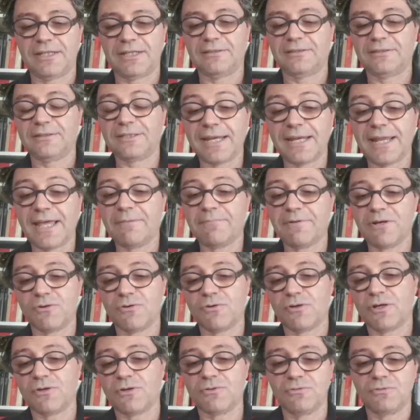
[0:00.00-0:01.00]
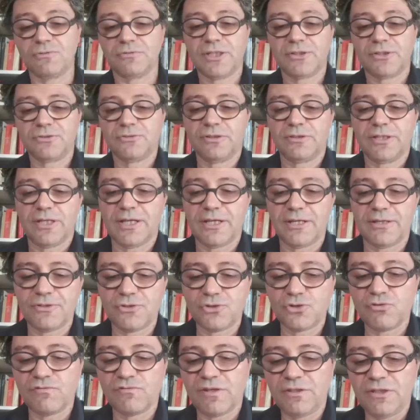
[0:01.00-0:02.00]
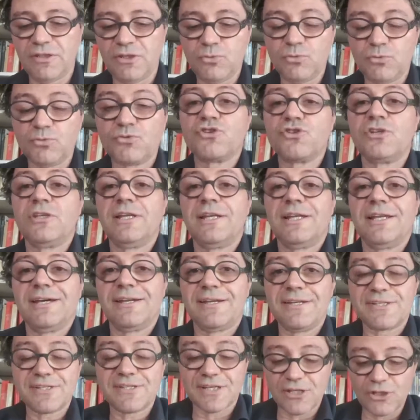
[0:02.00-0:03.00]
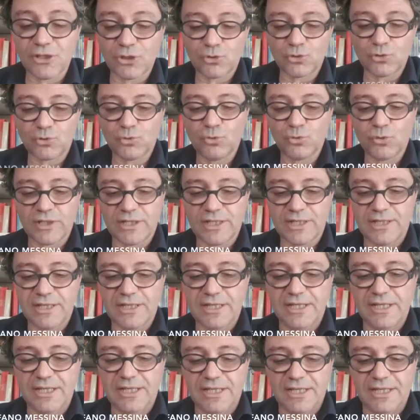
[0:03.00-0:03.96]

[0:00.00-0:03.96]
Telemaco raccontato da Giovanni Nucci nella riscrittura